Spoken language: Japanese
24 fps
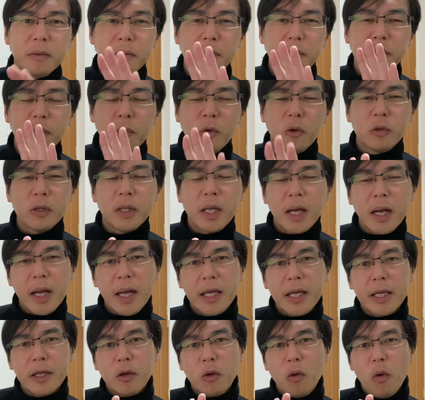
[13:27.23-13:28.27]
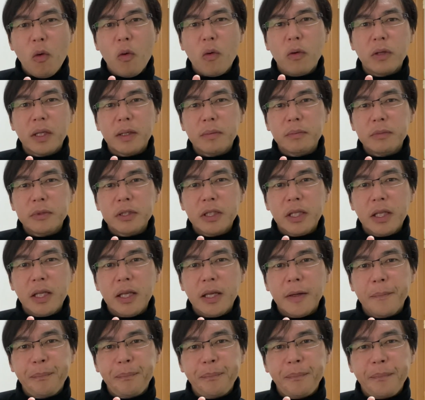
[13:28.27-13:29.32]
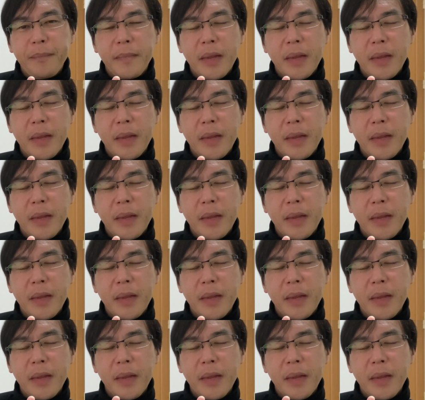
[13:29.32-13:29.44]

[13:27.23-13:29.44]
お互い個々で見て、